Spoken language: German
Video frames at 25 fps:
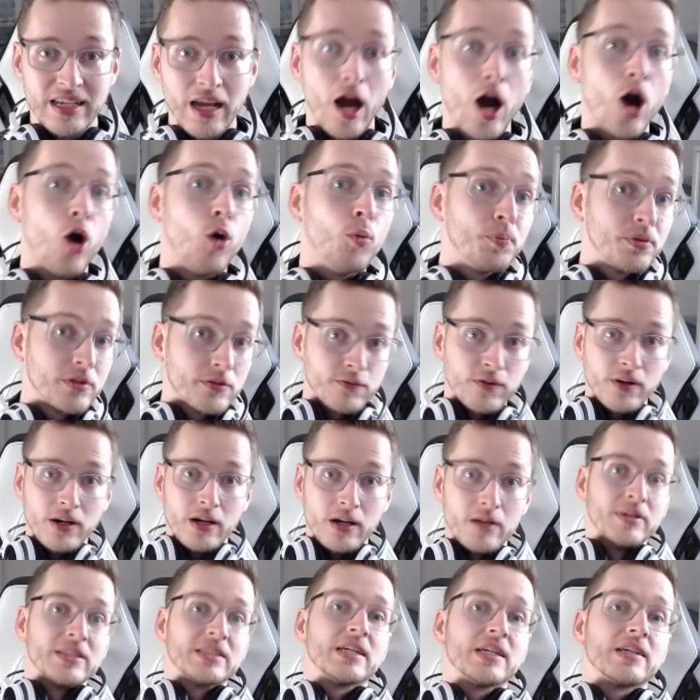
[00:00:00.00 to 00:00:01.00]
die
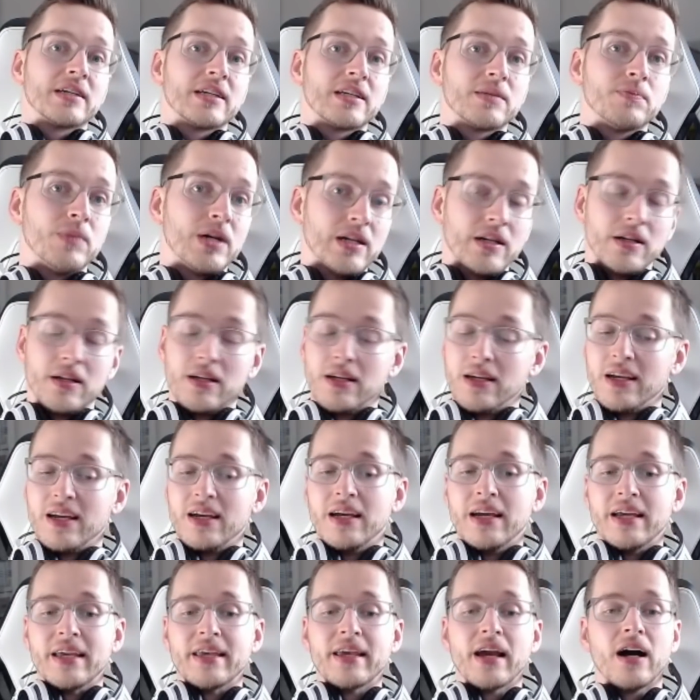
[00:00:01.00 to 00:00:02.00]
Hauptfarbe, sage ich mal,
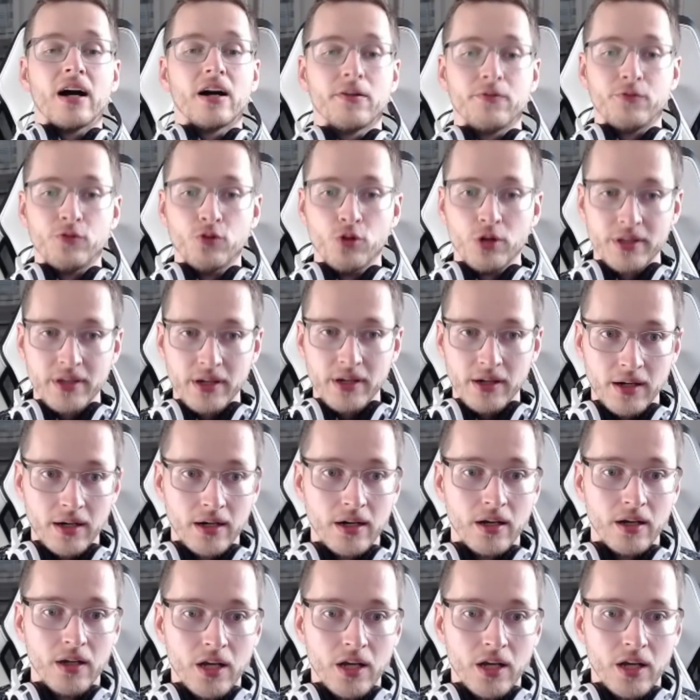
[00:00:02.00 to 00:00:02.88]
Jahr für Jahr.